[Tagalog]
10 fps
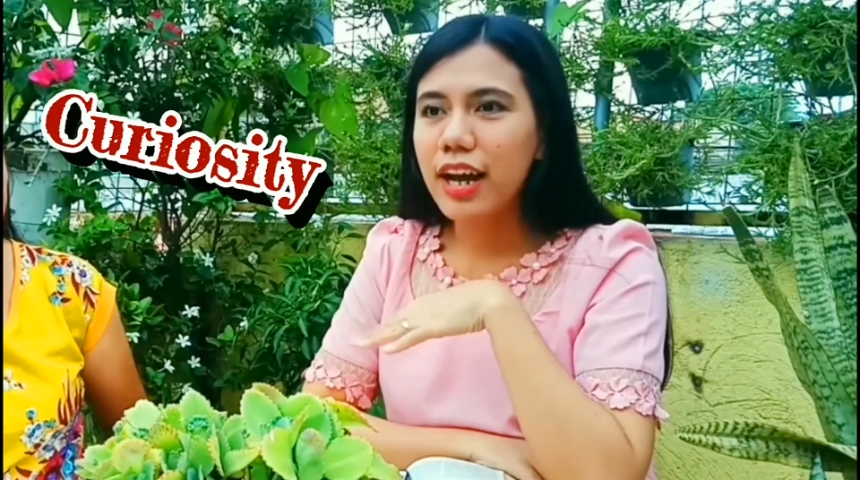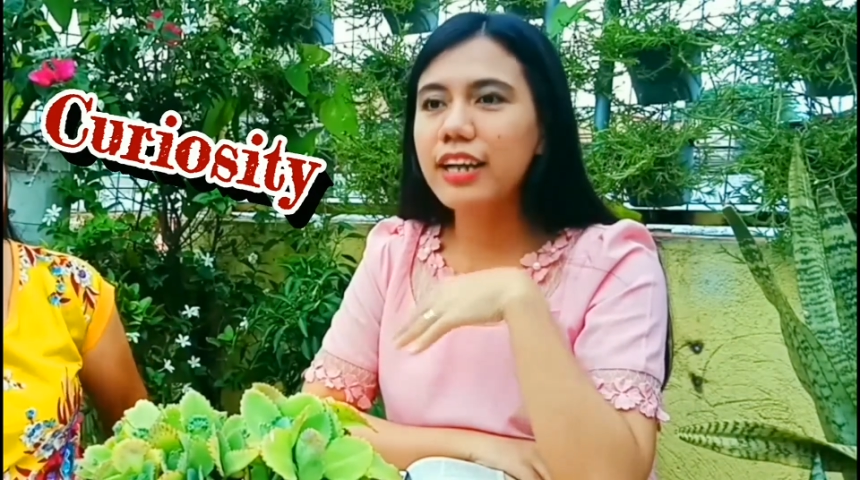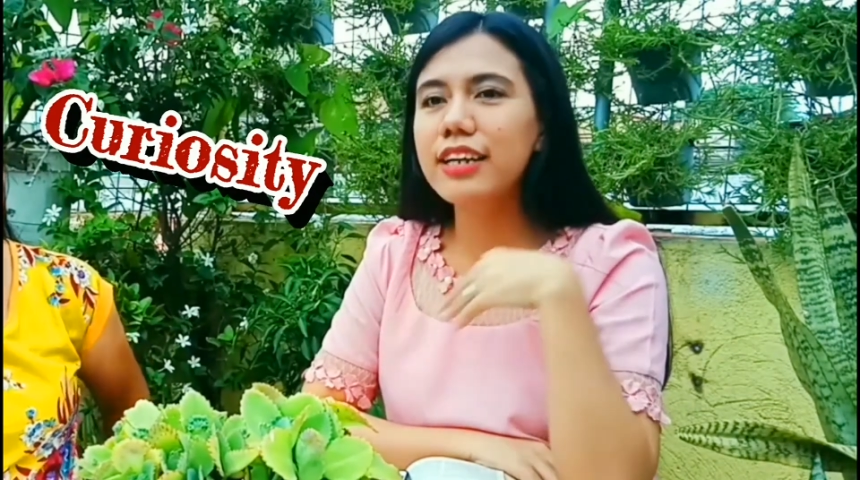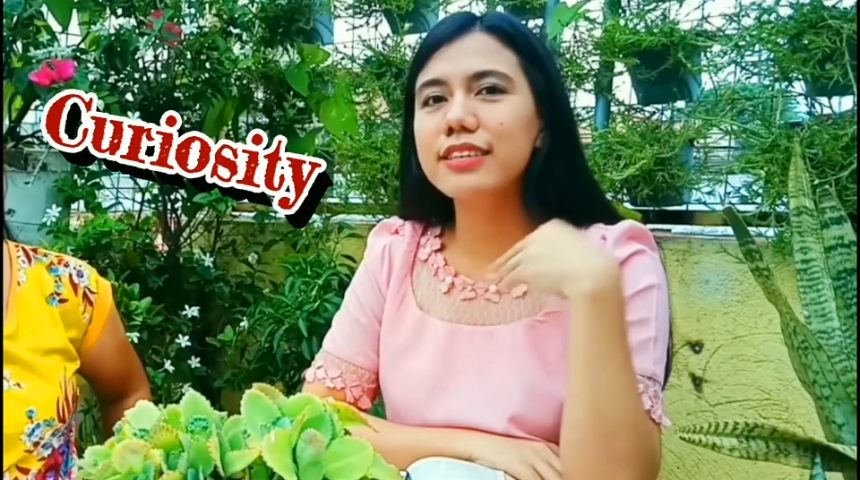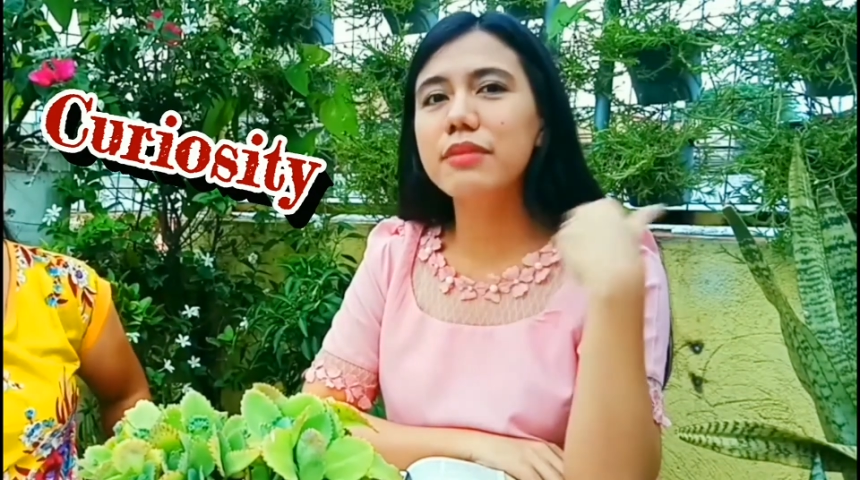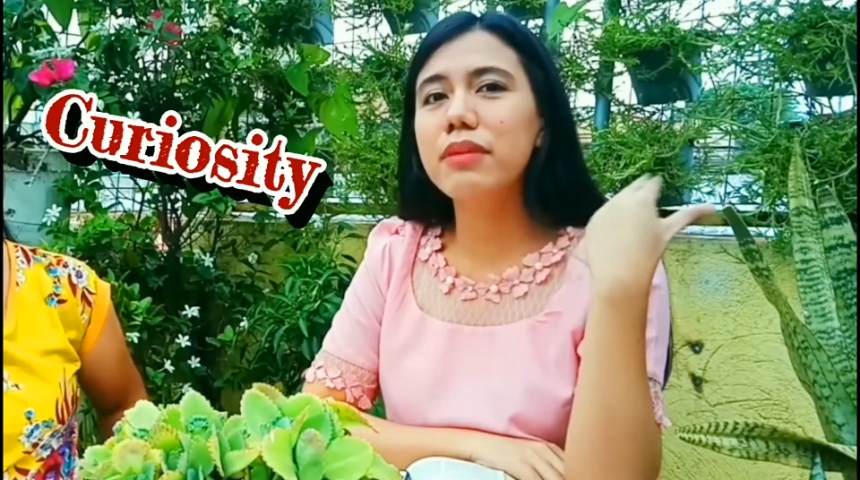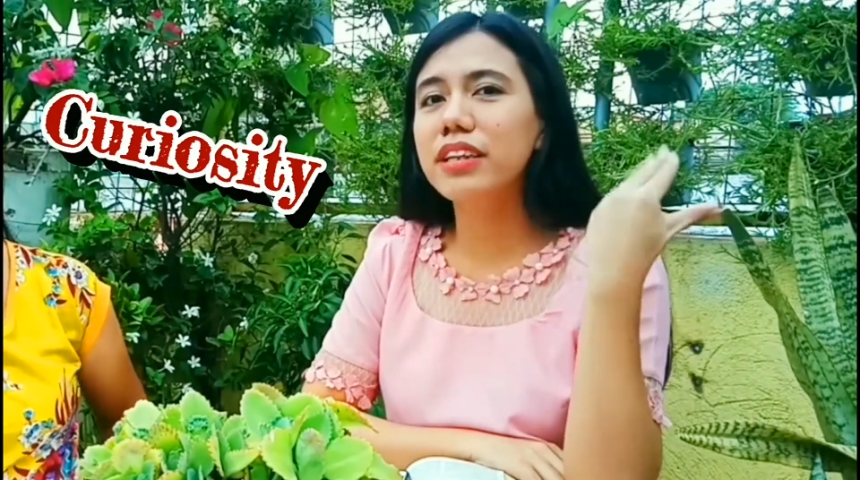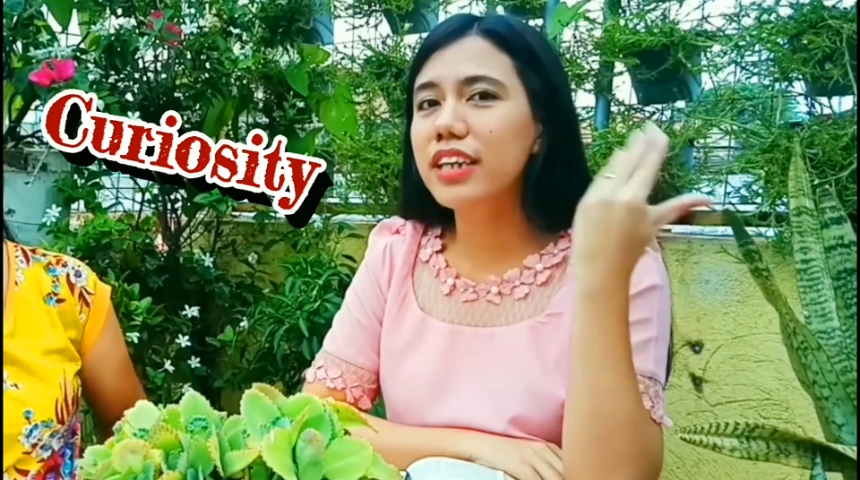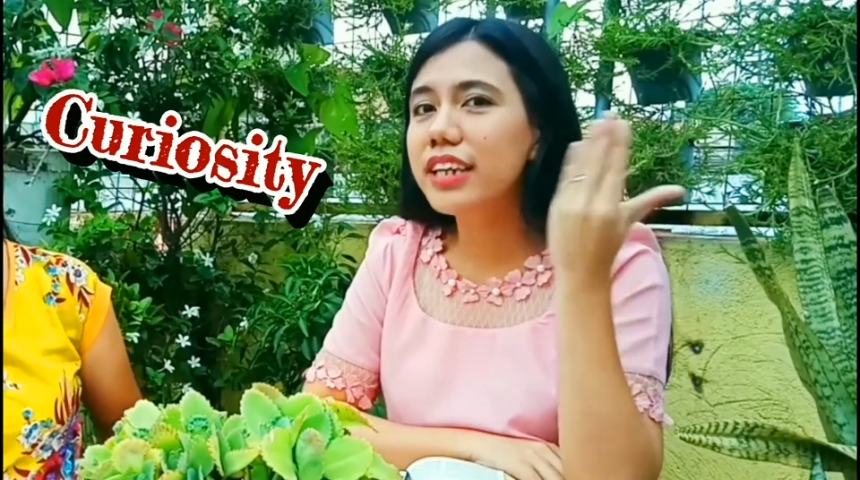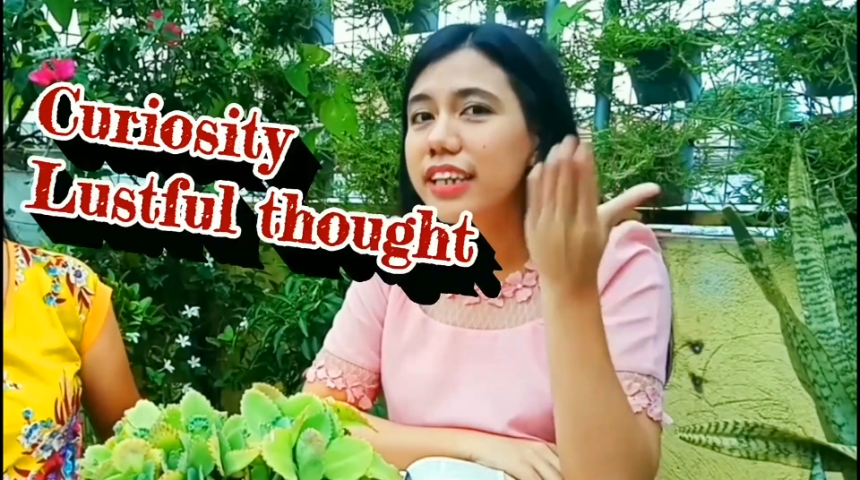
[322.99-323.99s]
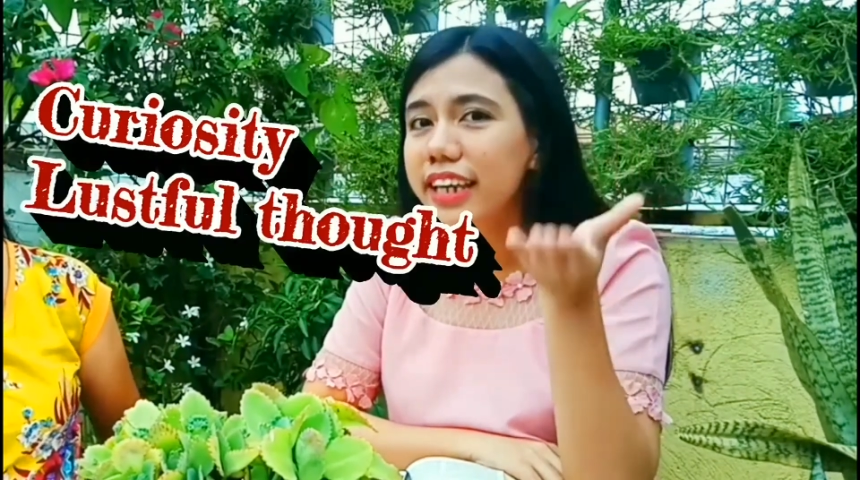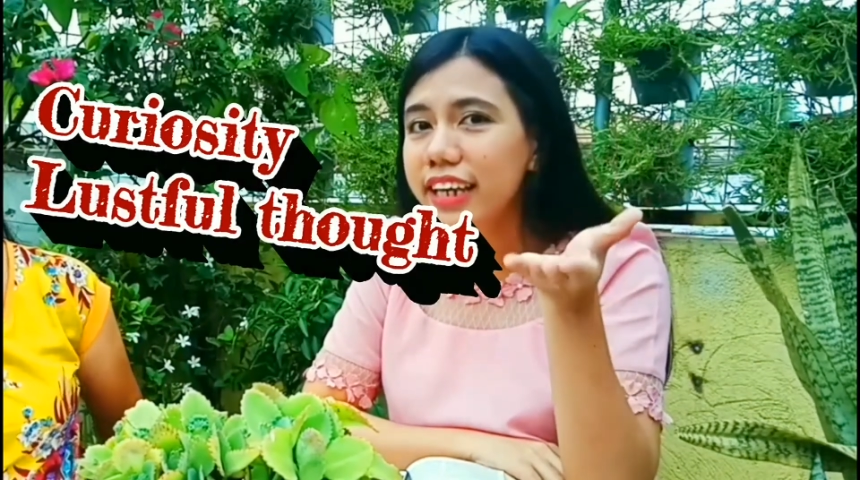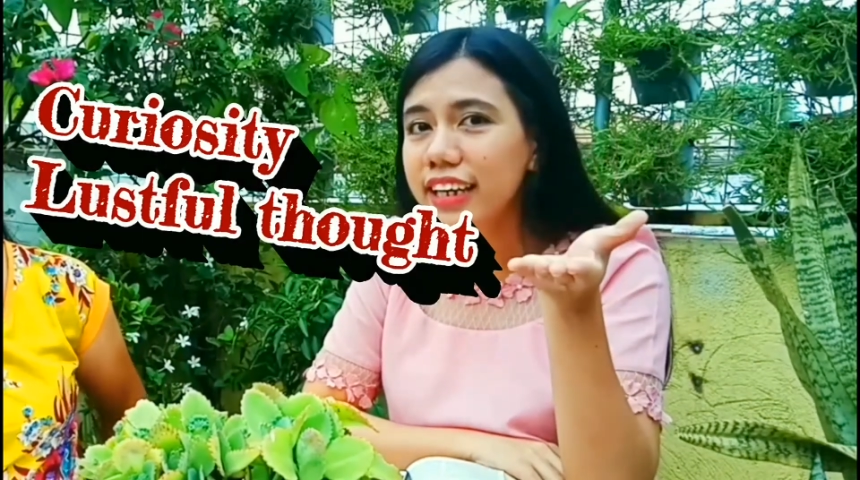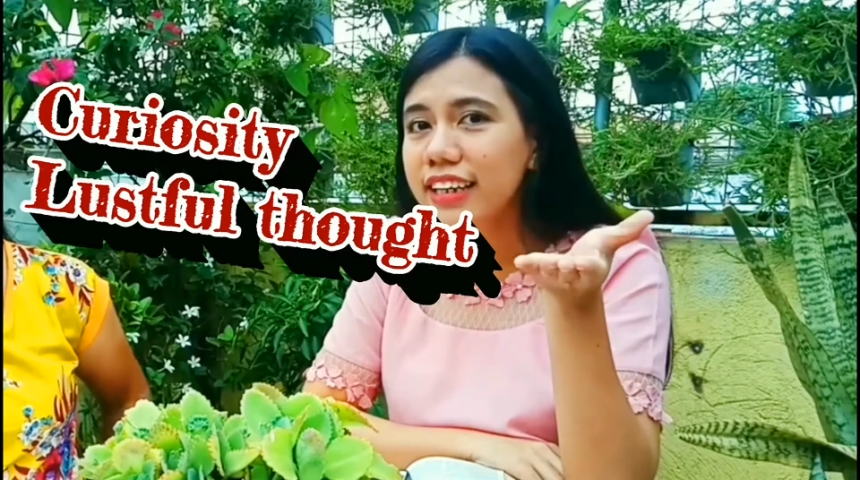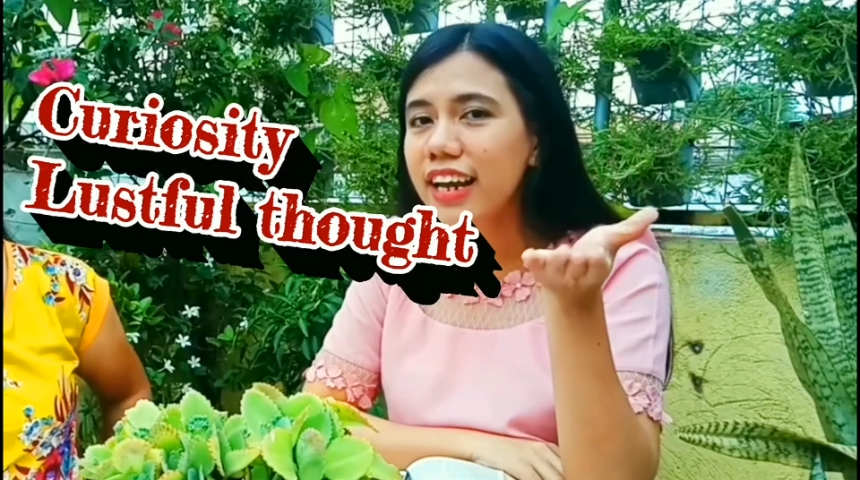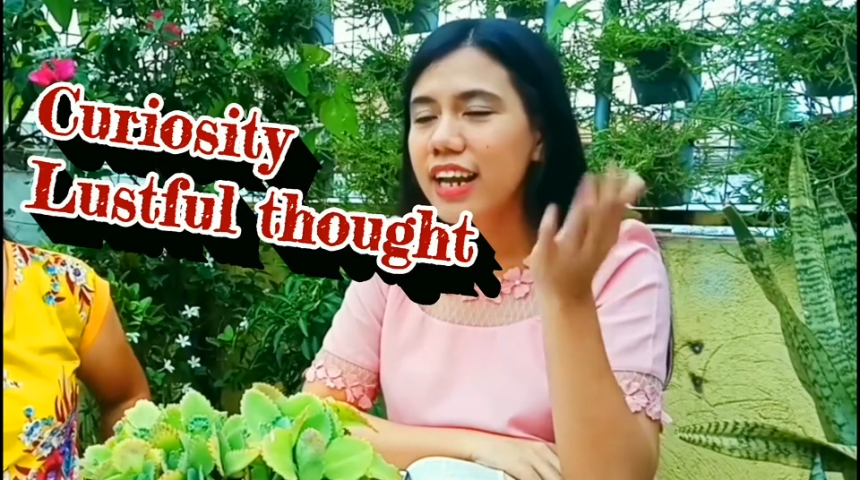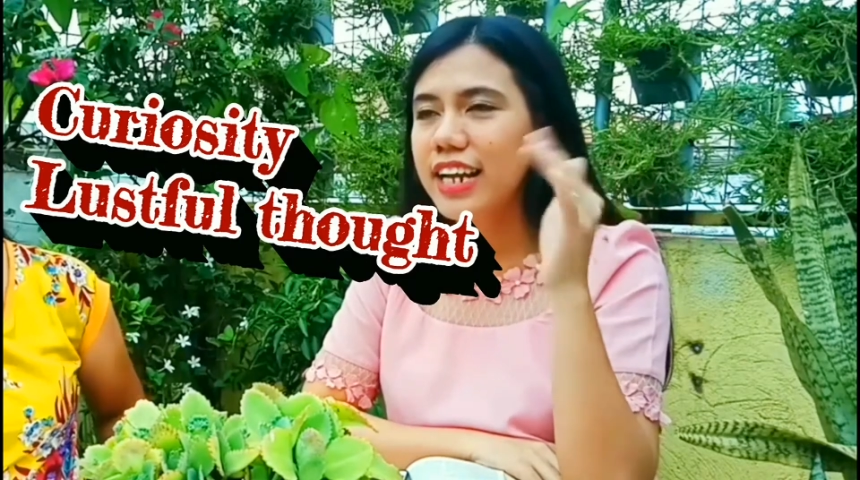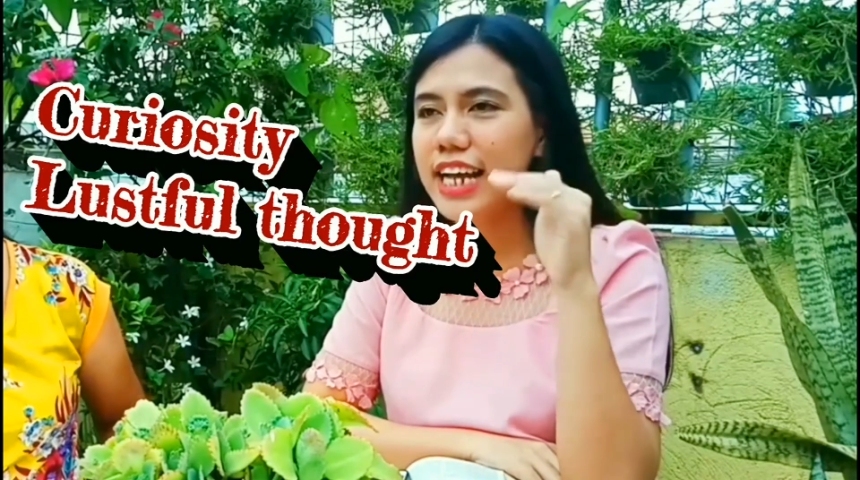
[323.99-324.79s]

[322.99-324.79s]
hanggang sa magiging